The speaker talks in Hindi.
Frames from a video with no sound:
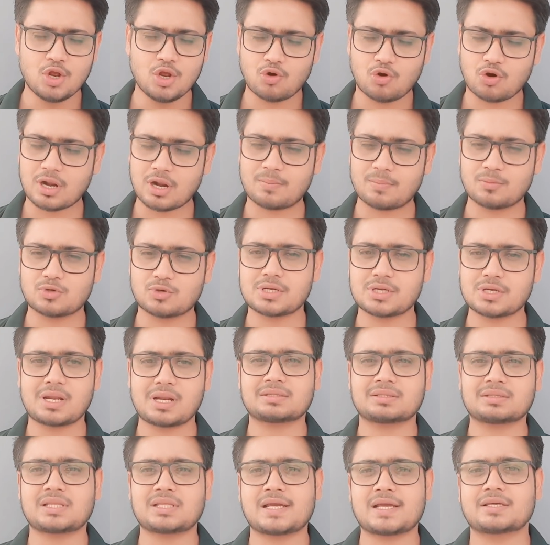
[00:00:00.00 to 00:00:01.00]
और अब मुझे
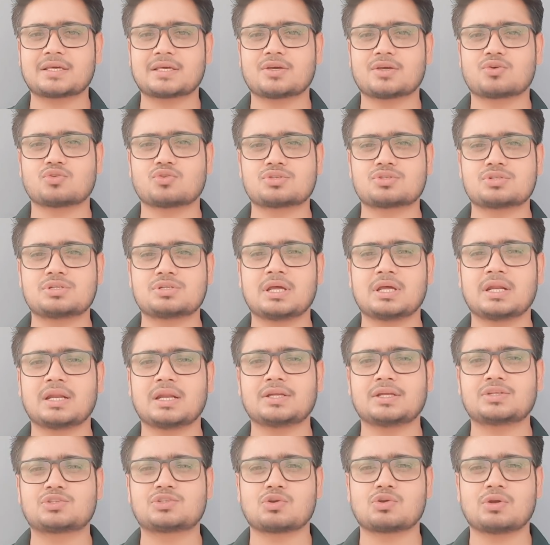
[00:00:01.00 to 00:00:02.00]
लगता है कि कुछ
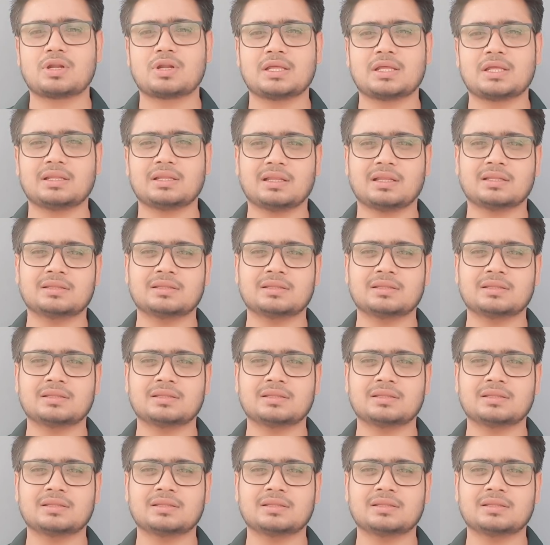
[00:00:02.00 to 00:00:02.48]
गिने चुने